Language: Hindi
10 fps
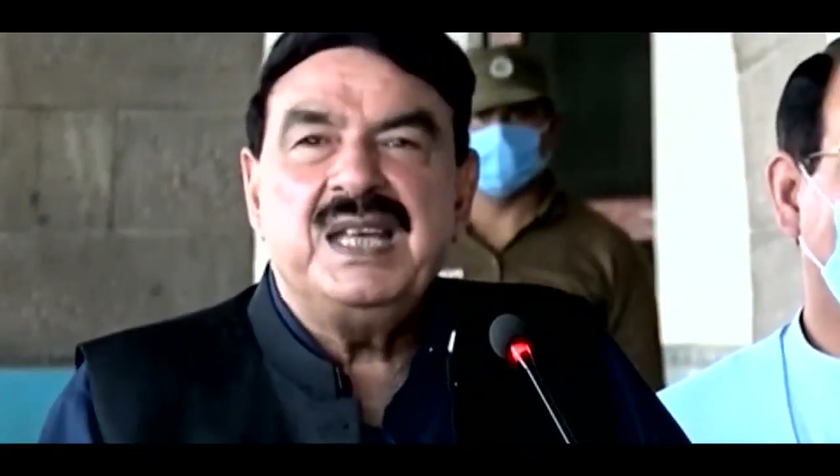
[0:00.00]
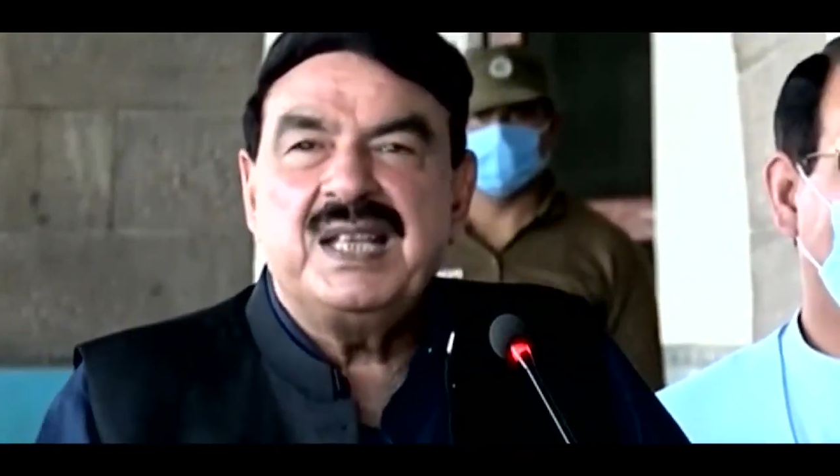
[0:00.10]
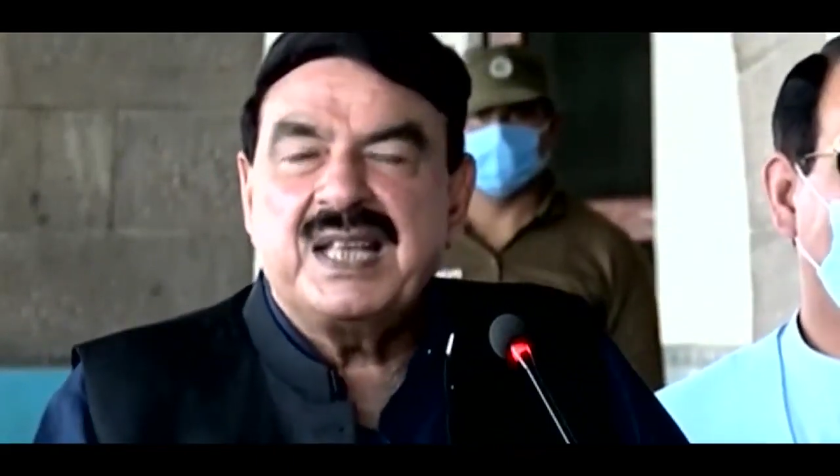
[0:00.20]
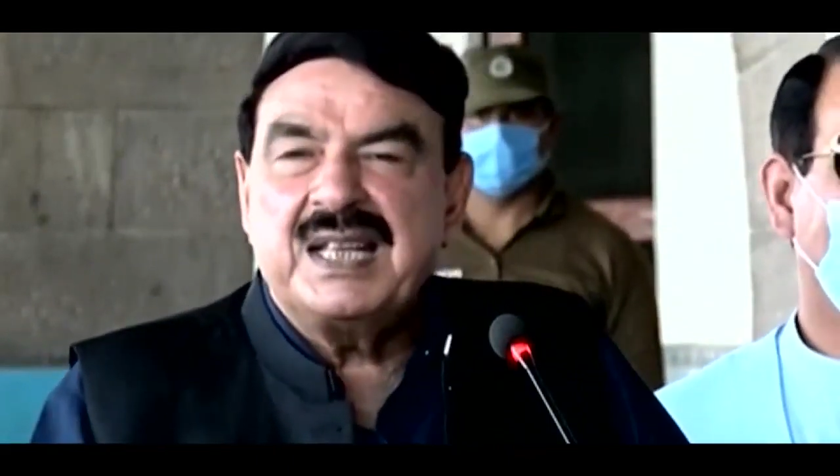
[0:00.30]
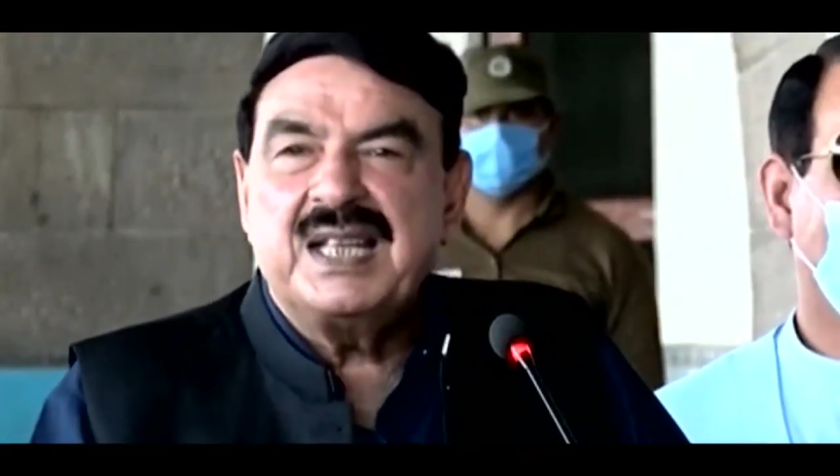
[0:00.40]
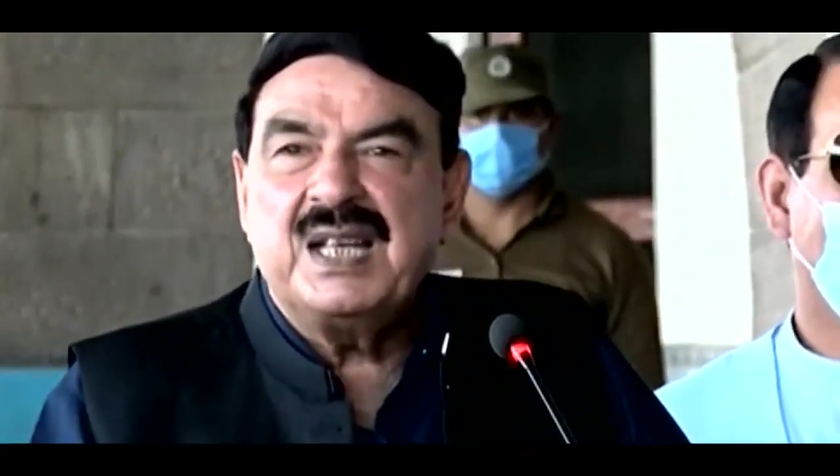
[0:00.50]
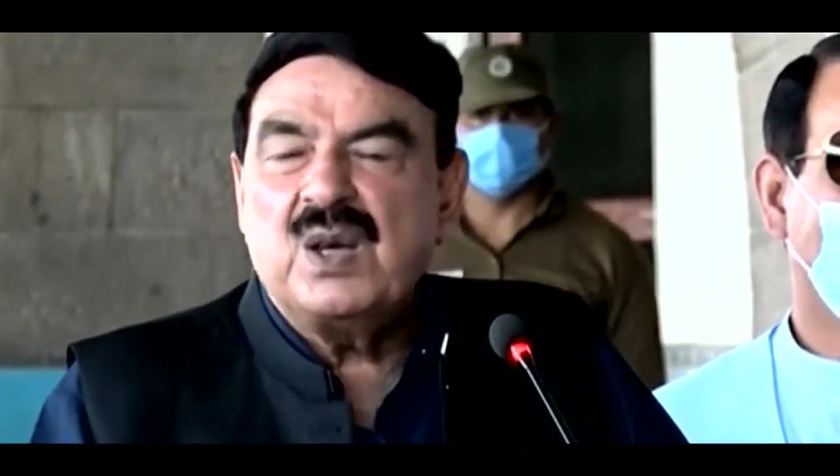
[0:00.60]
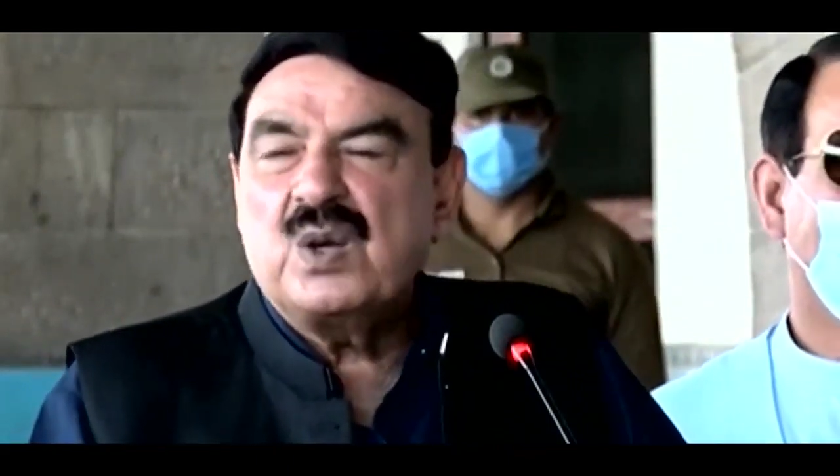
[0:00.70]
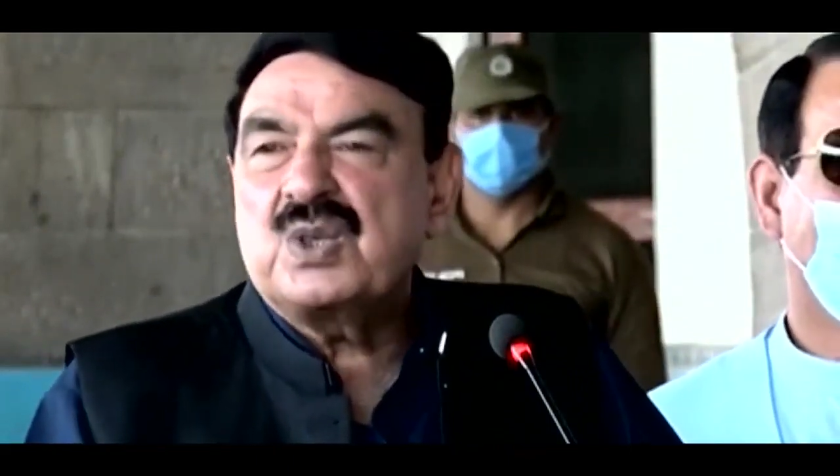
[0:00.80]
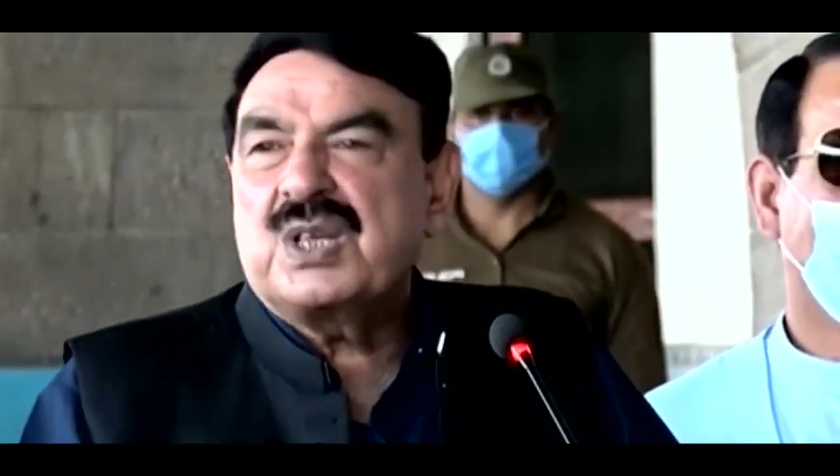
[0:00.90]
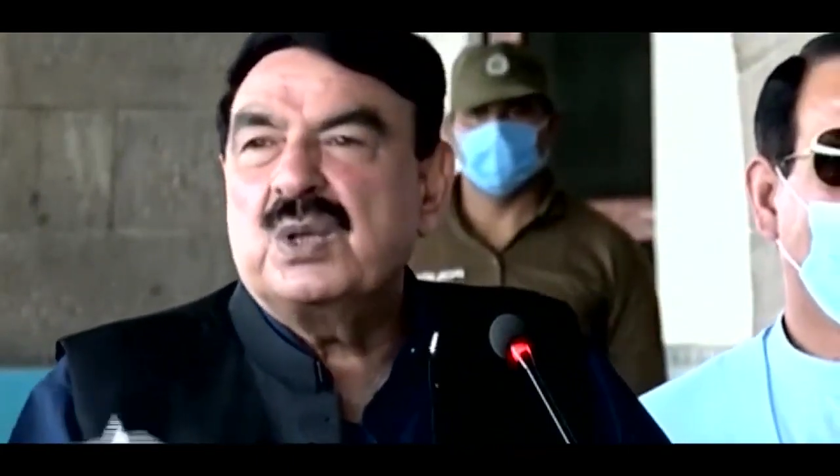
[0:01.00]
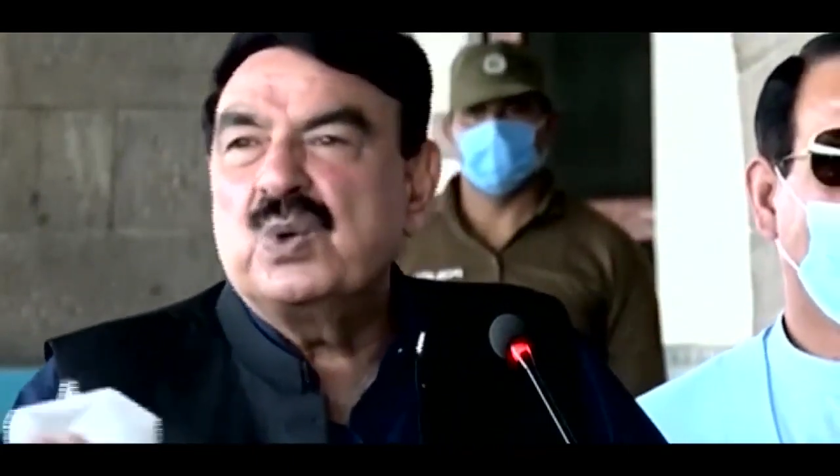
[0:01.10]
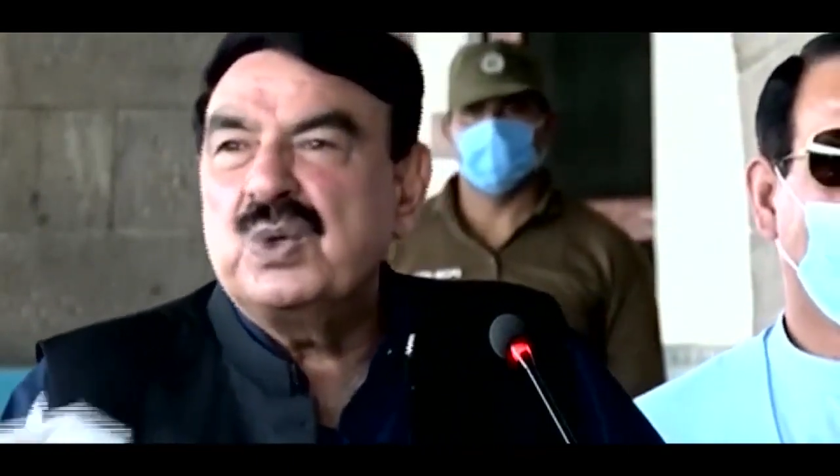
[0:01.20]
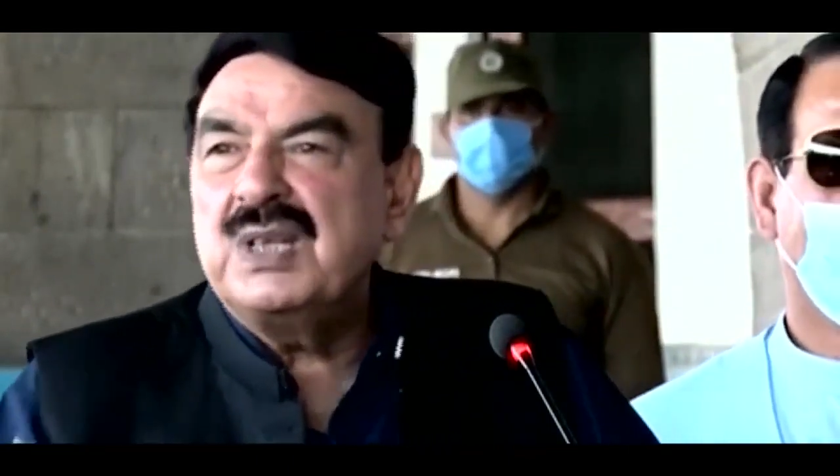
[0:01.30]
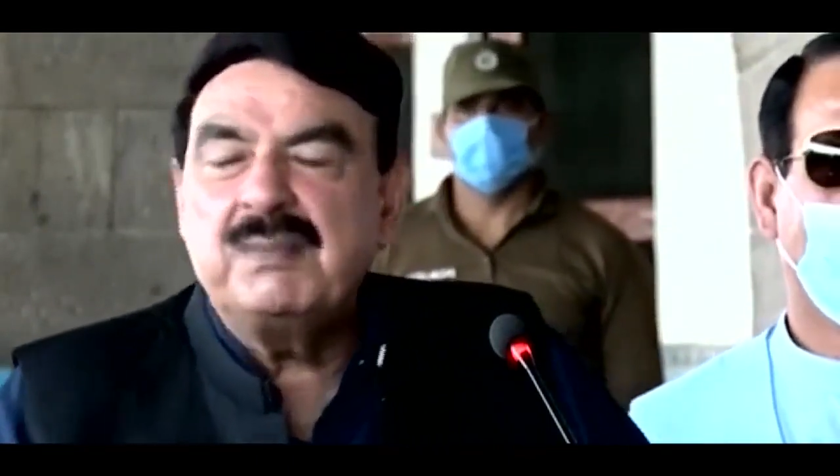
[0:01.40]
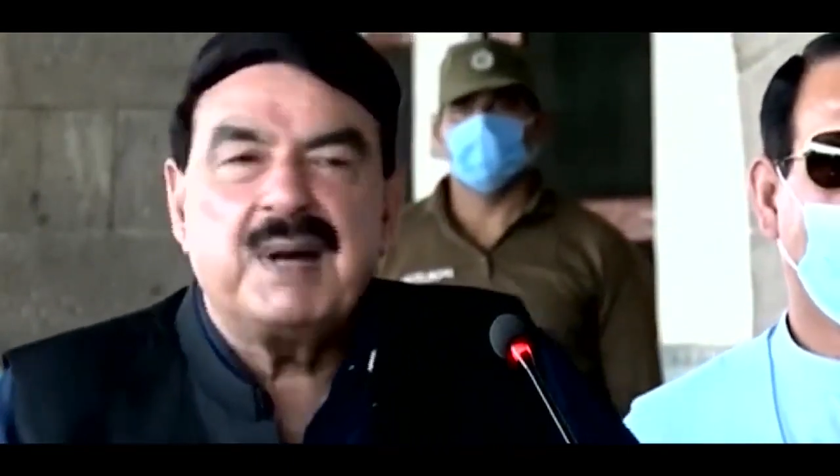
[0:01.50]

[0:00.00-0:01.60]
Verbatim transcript: ईद के दिन और उसके दो दिन